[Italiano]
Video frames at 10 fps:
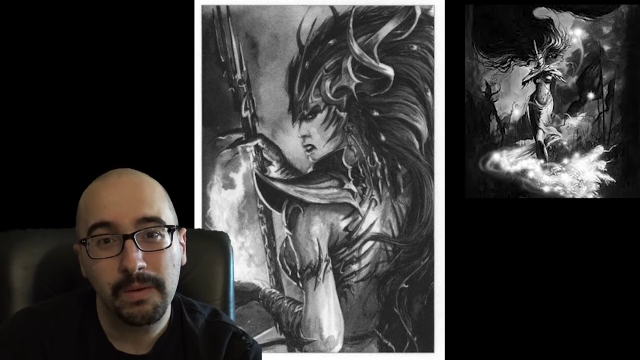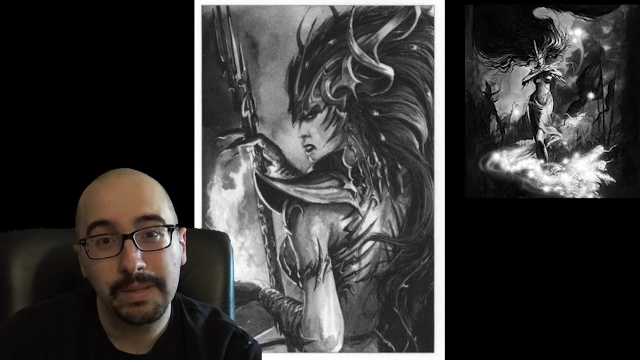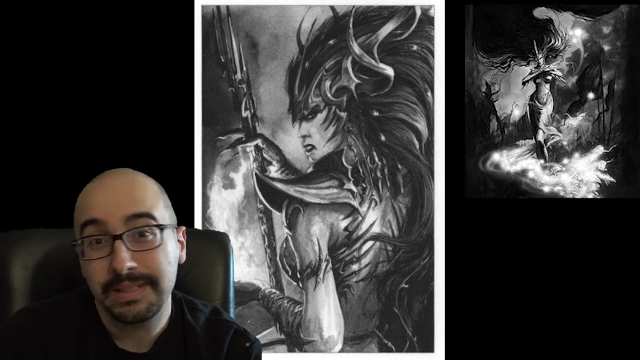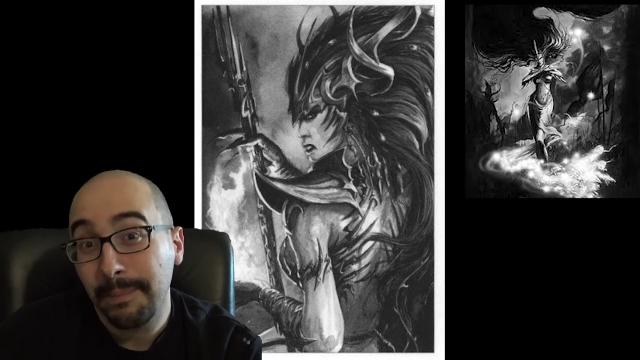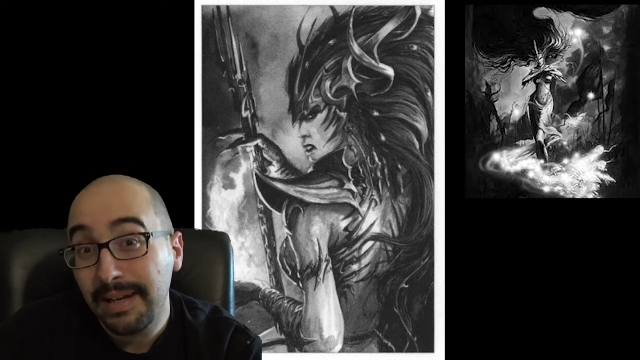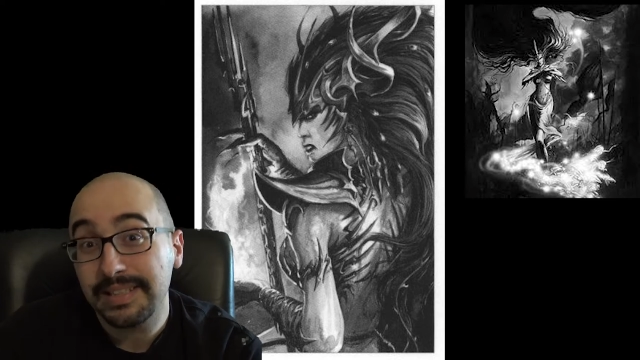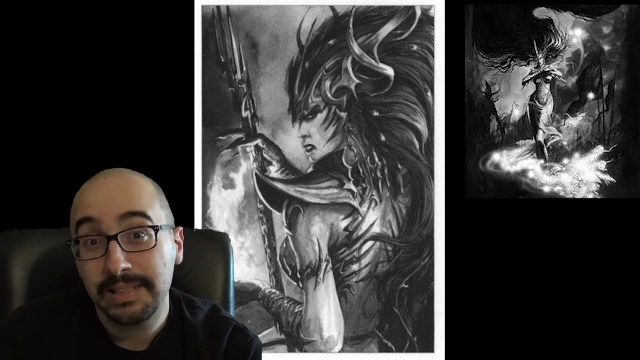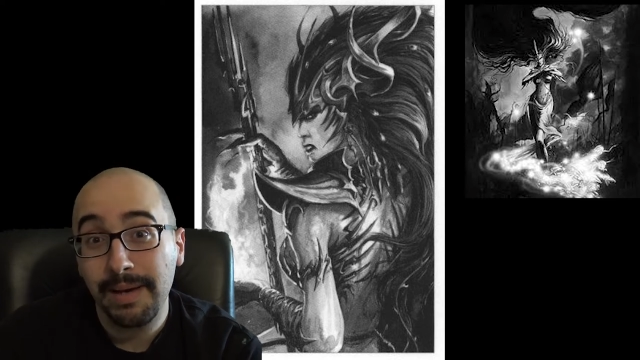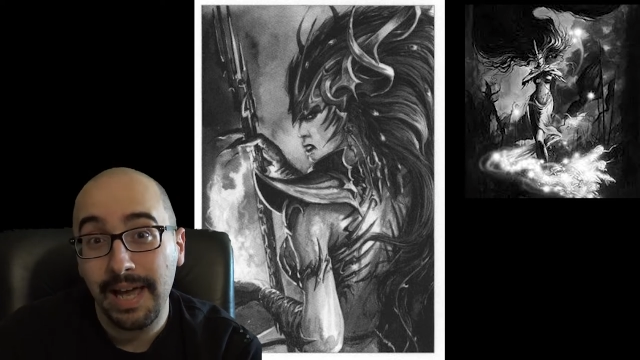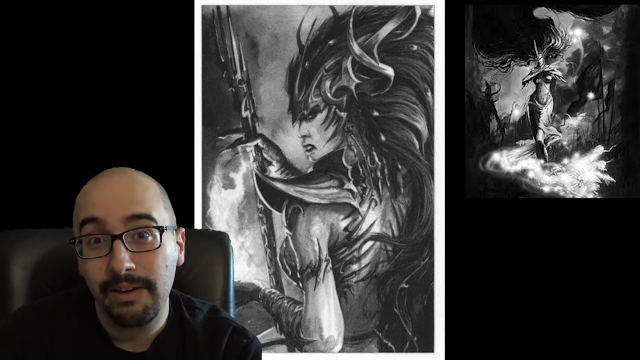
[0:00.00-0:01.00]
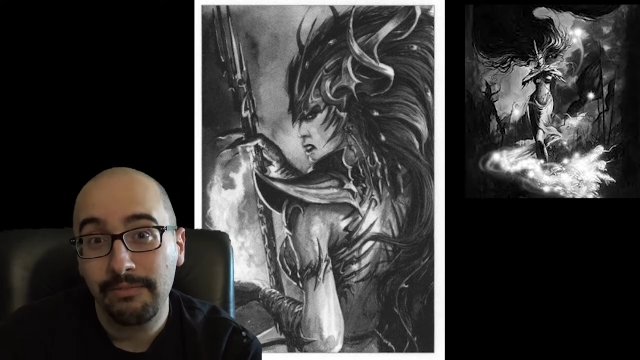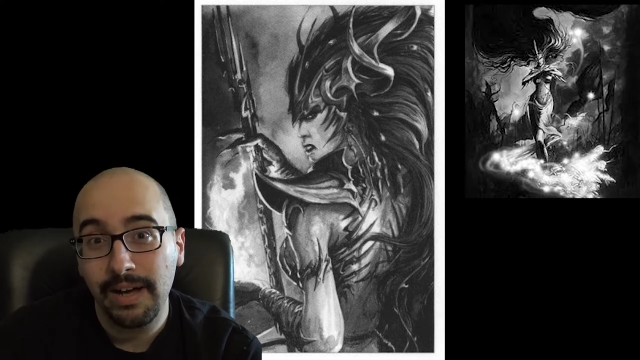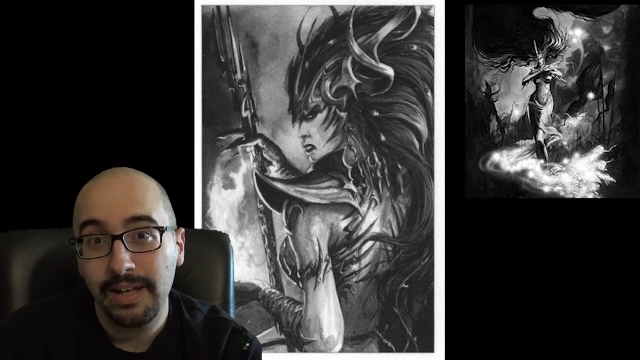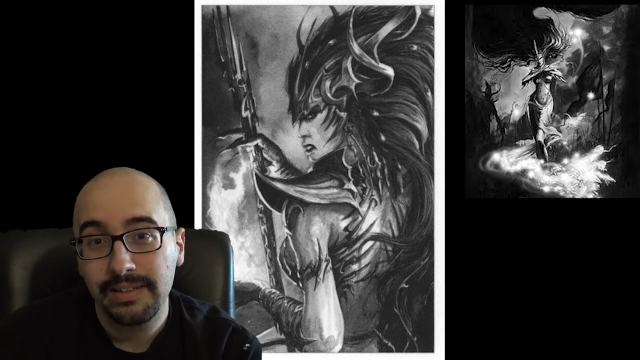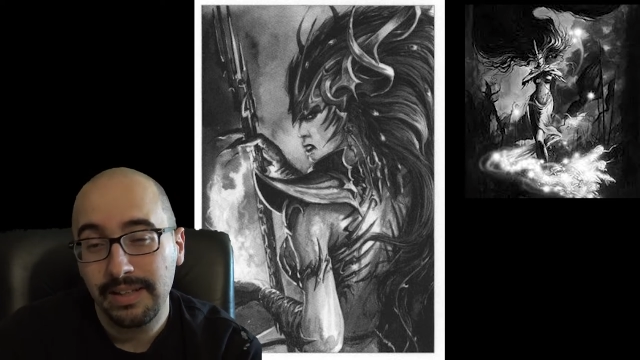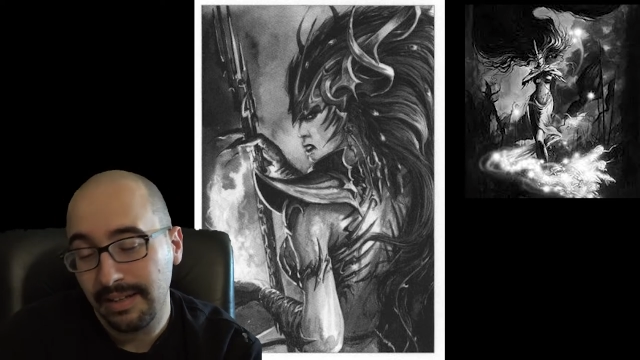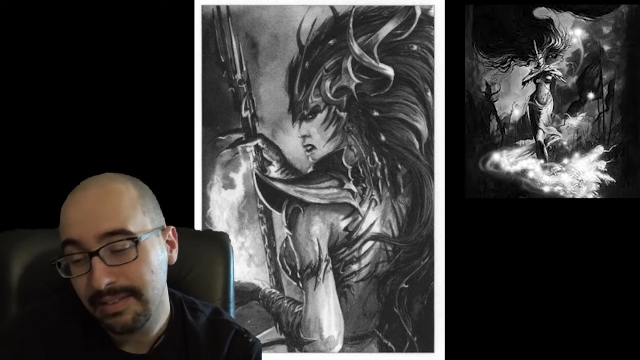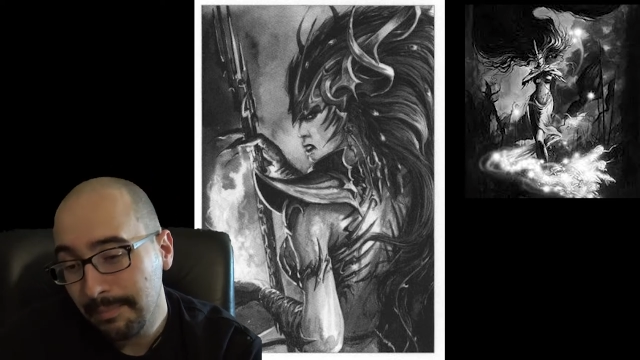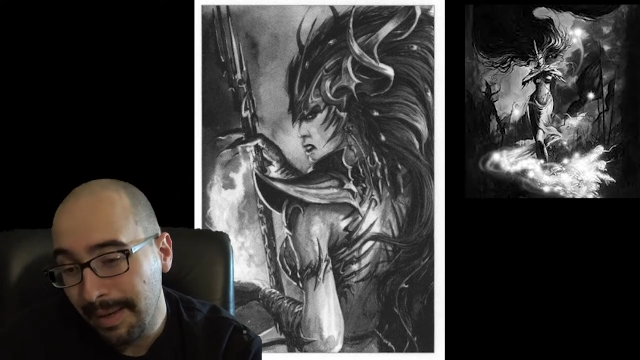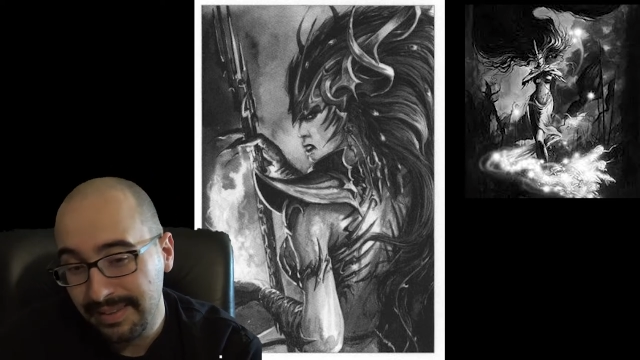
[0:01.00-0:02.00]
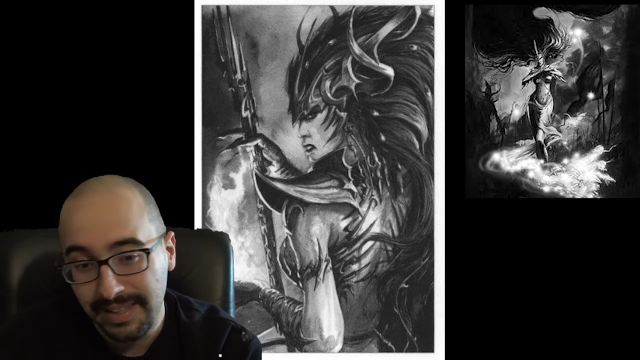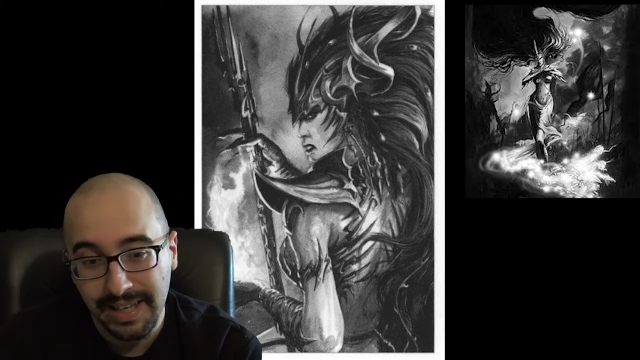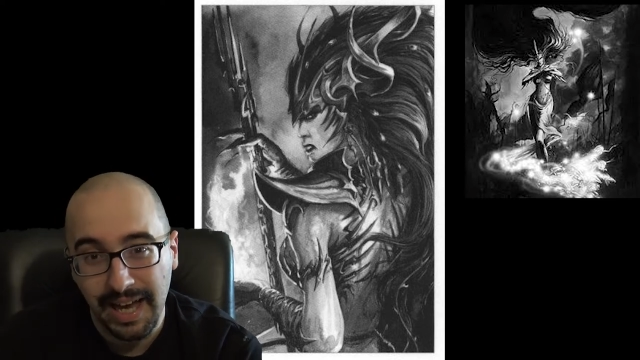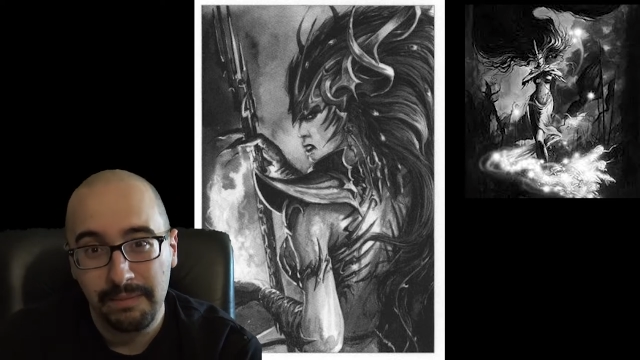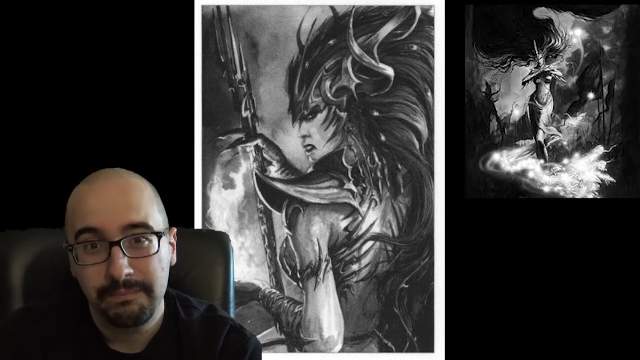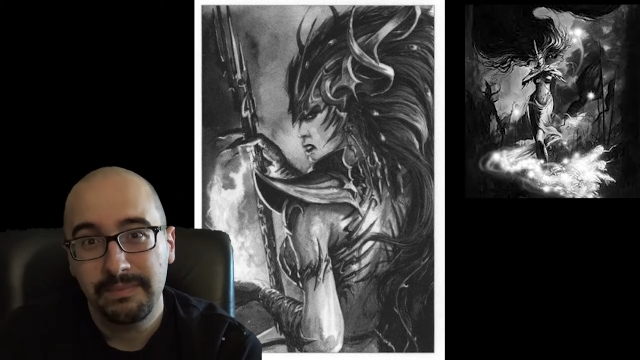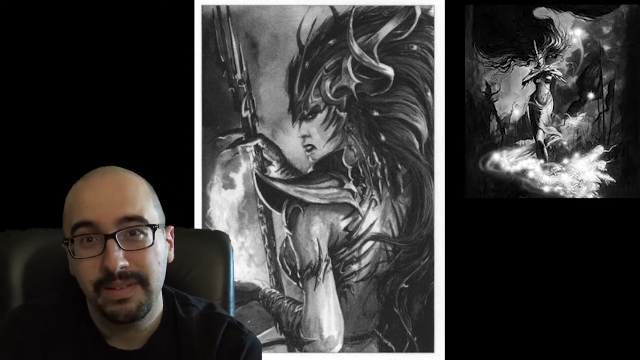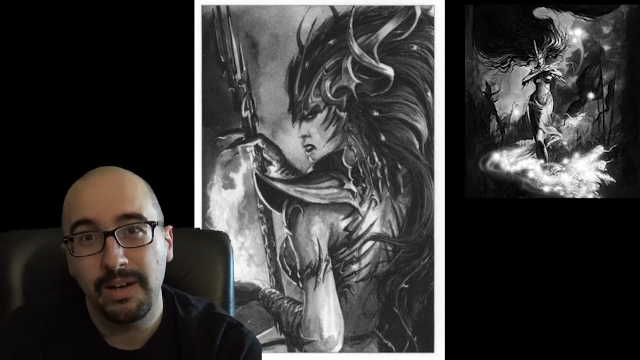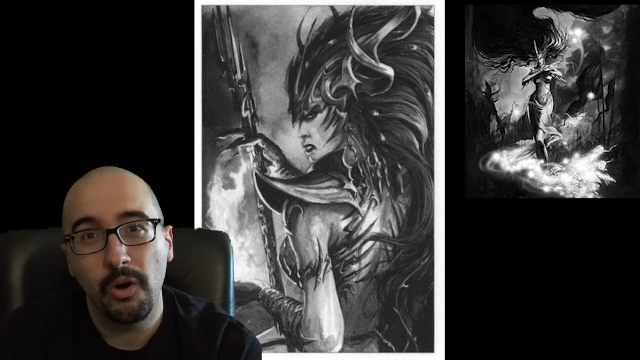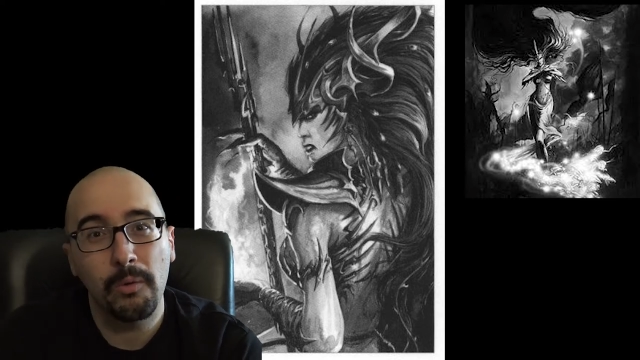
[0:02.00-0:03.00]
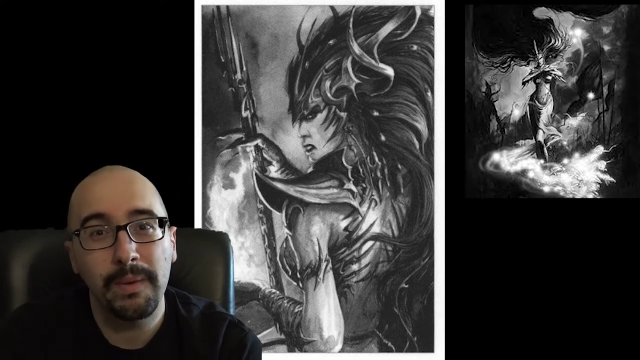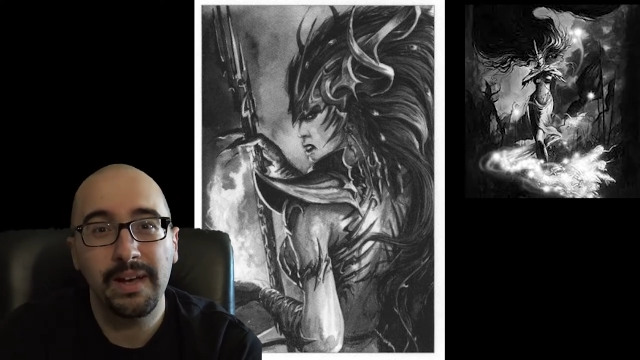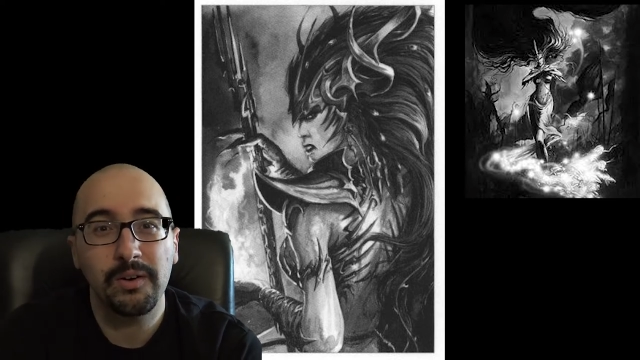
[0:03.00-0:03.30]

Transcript: questa bellissima elfa, dimentica nome,